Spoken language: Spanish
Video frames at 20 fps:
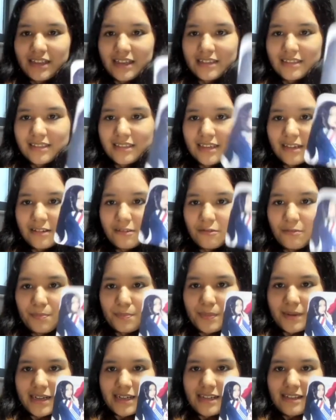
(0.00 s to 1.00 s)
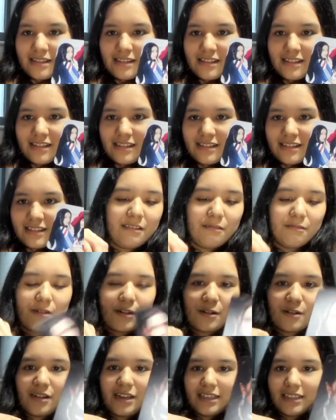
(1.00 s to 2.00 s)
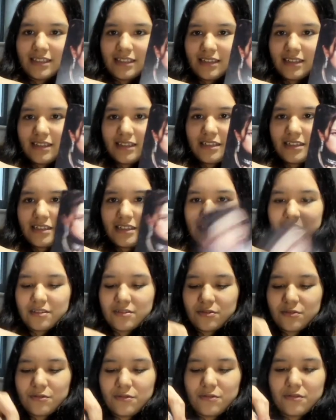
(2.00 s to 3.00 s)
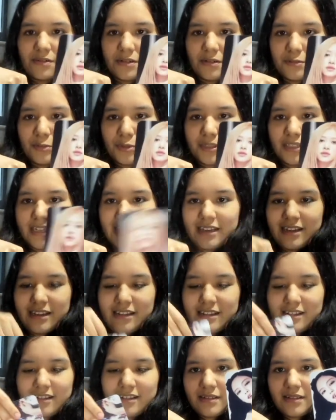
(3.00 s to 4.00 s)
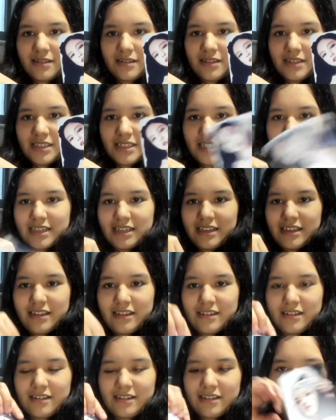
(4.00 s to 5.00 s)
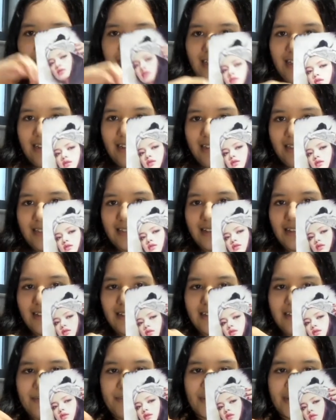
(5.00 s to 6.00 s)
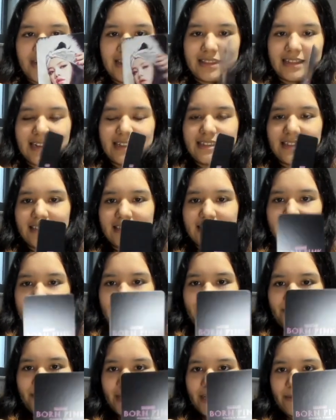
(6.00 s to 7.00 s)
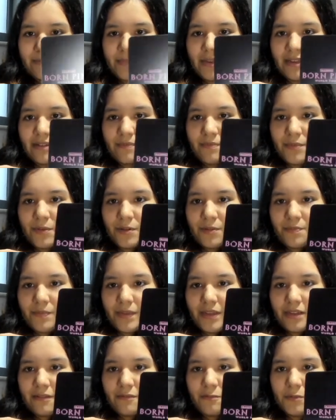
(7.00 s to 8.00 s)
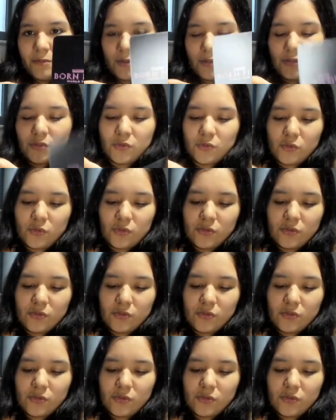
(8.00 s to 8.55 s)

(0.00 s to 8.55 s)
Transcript: esta grupal, luego esta de Jisoo, Rosé, Jenny, y Lisa. Y por atrás dice Blackpink Born Pink World Tour.